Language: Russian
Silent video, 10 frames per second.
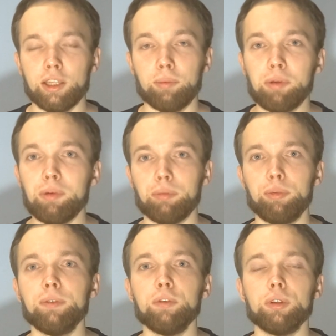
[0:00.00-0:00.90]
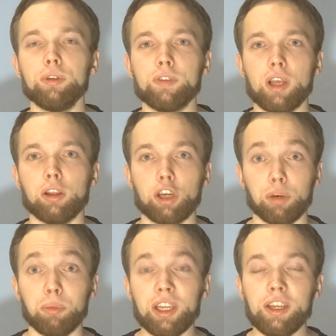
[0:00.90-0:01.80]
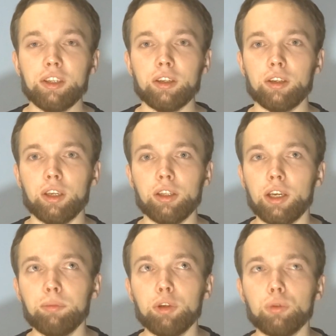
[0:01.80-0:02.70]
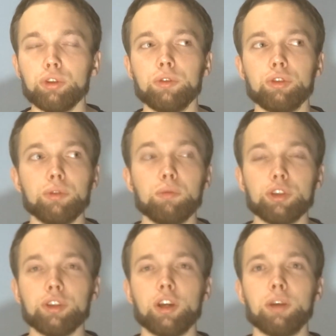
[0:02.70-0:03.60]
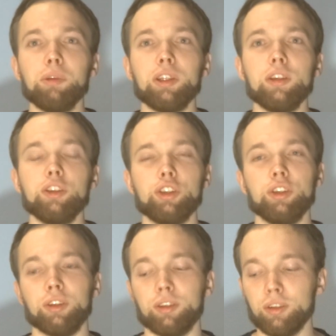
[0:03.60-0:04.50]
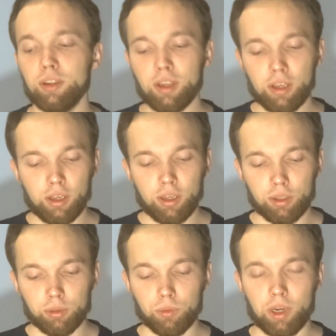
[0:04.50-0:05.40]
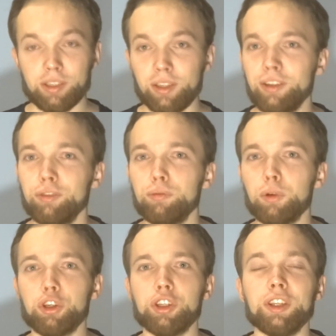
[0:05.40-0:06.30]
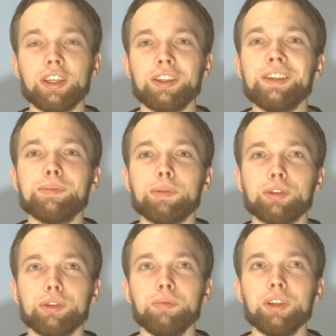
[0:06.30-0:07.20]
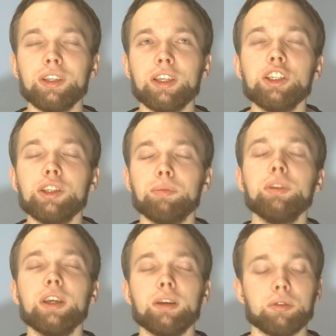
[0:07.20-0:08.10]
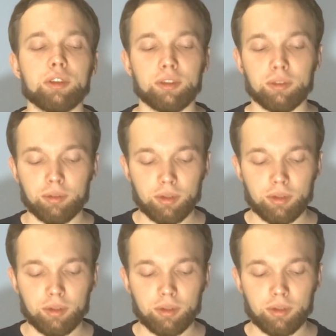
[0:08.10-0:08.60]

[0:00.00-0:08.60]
Например, приводит ее в зал кормления, и она обнаруживает, что может кормить личинок. Ну, остальные уборщицы на это не способны и даже не пытаются.